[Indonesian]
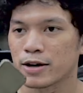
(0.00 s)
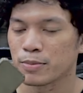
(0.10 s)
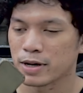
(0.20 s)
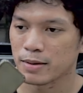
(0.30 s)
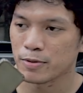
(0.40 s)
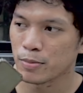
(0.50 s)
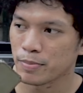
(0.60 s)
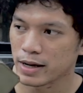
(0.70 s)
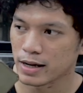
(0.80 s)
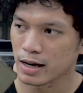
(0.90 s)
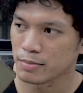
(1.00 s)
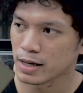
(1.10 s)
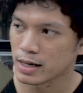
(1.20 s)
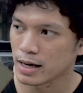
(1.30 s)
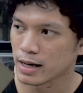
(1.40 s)
ini Om, kenapa Om pengen
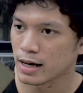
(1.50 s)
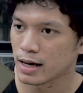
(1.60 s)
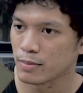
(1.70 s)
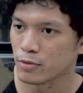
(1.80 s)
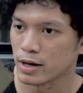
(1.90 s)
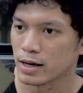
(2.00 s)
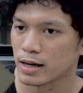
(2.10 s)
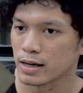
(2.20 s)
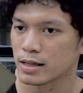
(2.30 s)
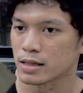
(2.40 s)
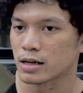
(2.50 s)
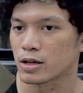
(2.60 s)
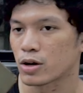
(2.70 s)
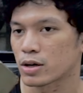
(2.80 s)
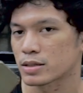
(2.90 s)
upgrade kayak mulai dari
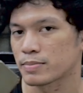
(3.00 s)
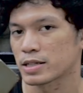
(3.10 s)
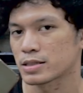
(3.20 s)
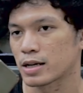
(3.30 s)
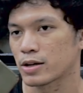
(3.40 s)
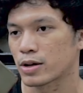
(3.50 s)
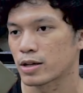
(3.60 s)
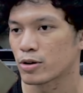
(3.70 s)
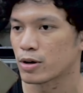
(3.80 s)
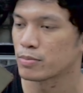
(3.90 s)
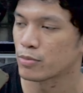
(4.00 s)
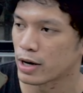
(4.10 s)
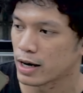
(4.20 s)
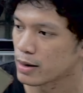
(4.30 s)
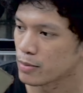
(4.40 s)
interior sampai eksteriornya tuh Om? Buat